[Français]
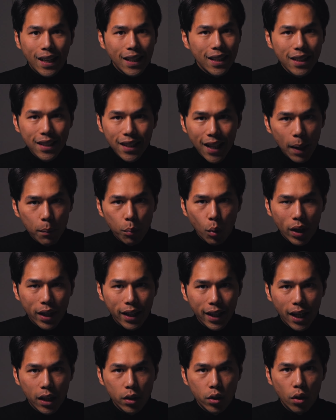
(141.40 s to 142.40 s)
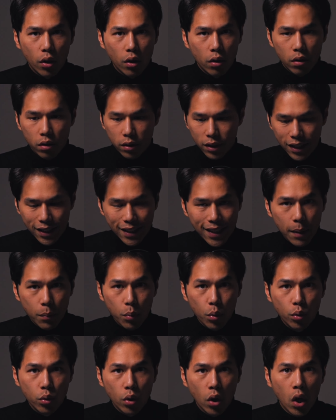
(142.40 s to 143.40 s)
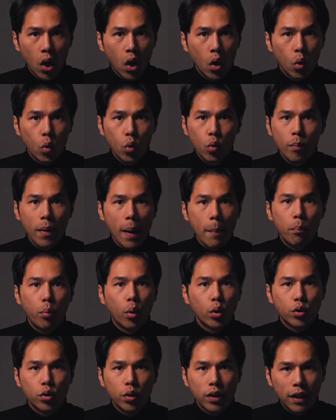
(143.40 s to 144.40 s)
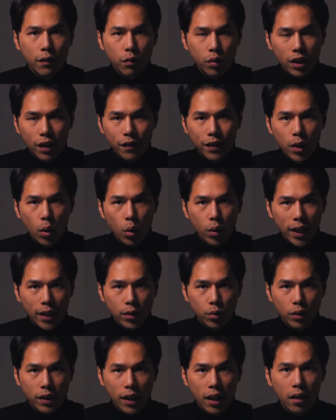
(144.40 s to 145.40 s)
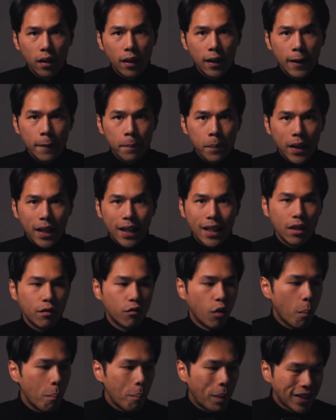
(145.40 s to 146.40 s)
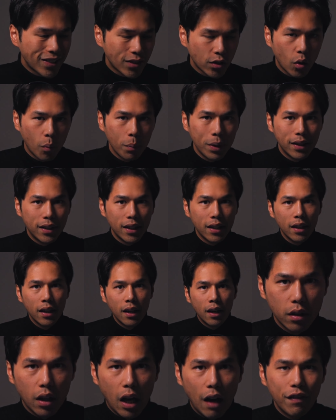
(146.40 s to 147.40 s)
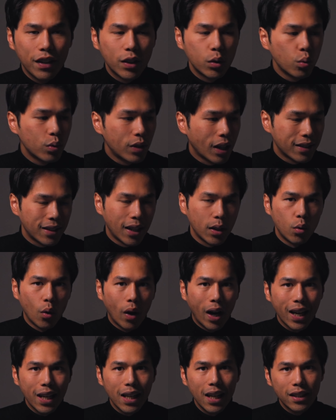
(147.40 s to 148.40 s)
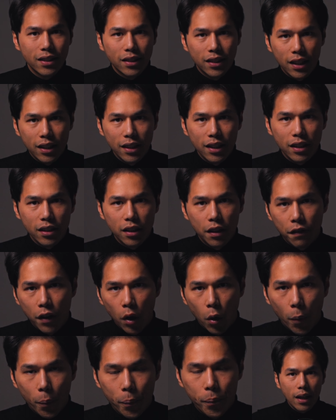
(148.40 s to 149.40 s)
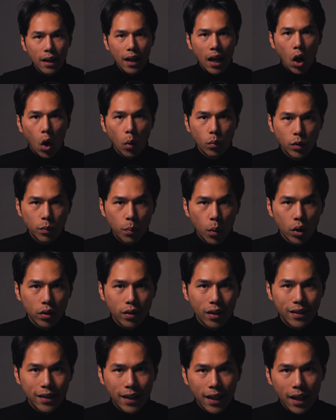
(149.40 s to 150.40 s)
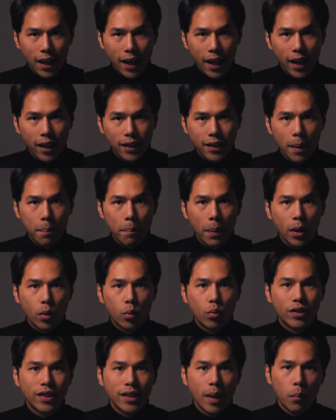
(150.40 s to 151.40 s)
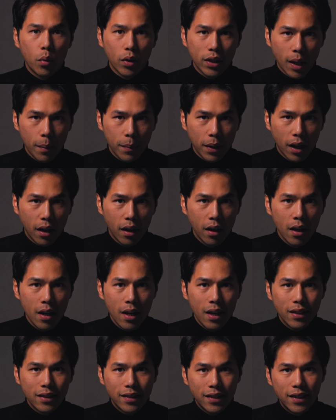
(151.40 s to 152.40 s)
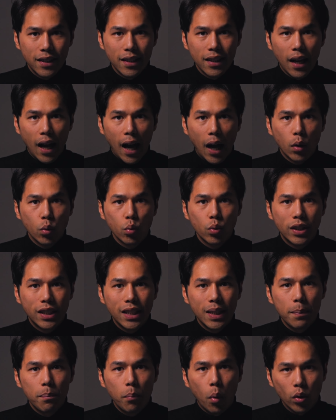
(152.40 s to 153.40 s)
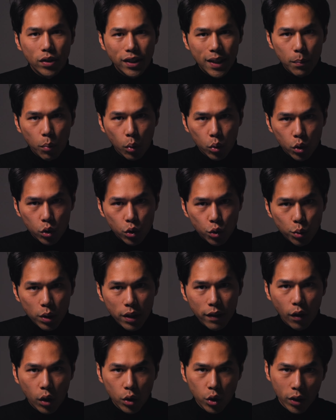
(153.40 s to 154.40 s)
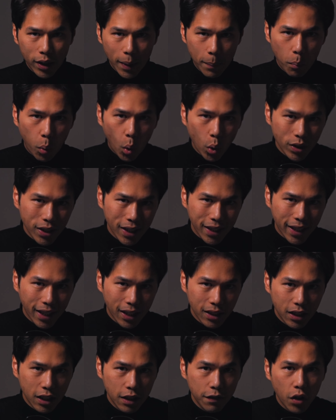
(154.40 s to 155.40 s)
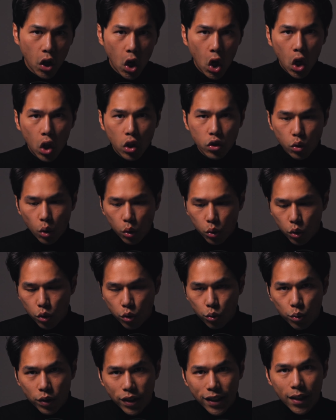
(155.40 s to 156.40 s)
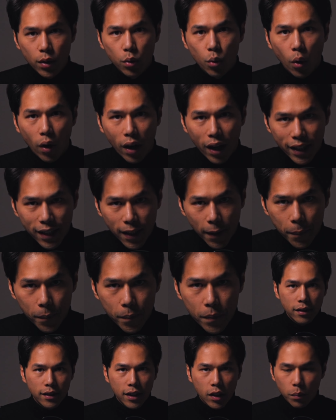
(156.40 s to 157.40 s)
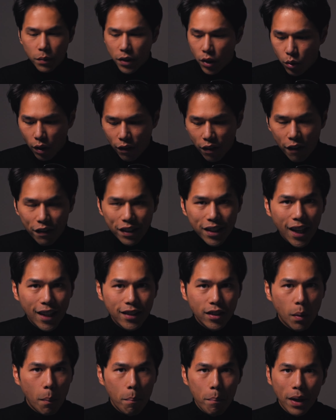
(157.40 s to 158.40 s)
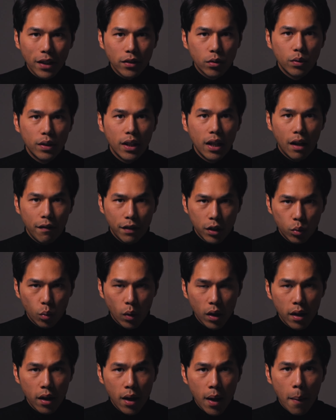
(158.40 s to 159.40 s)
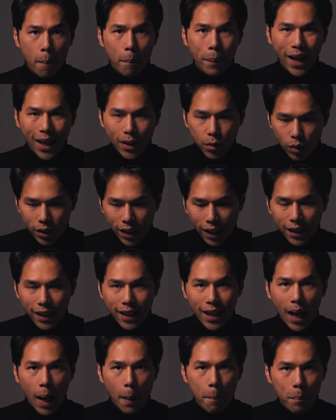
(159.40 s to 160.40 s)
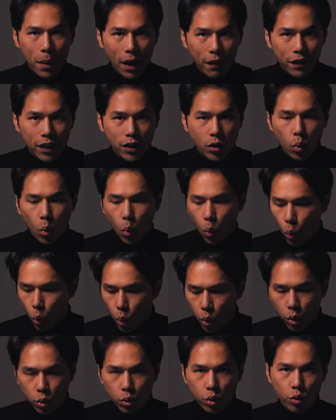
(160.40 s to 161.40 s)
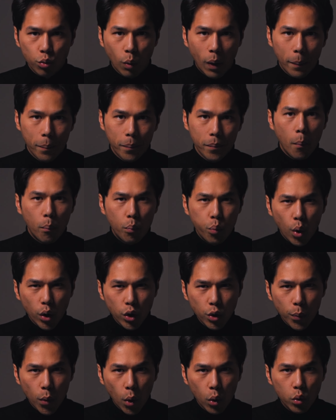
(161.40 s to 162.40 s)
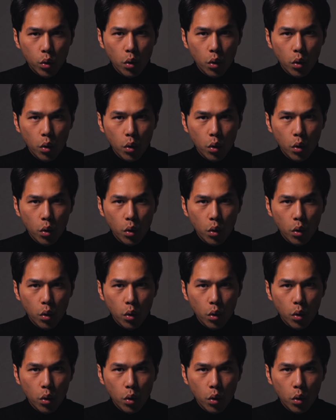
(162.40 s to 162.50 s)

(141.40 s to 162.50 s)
est idéale pour les créateurs qui débutent ou même pour ceux qui font des vidéos occasionnelles et qui ne veulent pas s'embêter avec tout un tas de réglages techniques différents. Et la Tail TLR n'est pas qu'une simple caméra, c'est un outil pensé pour te suivre dans tes projets créatifs sans te soucier de rien. C'est comme si tu avais un vidéaste personnel avec toi, prêt à te cadrer à la perfection où que tu sois. Point numéro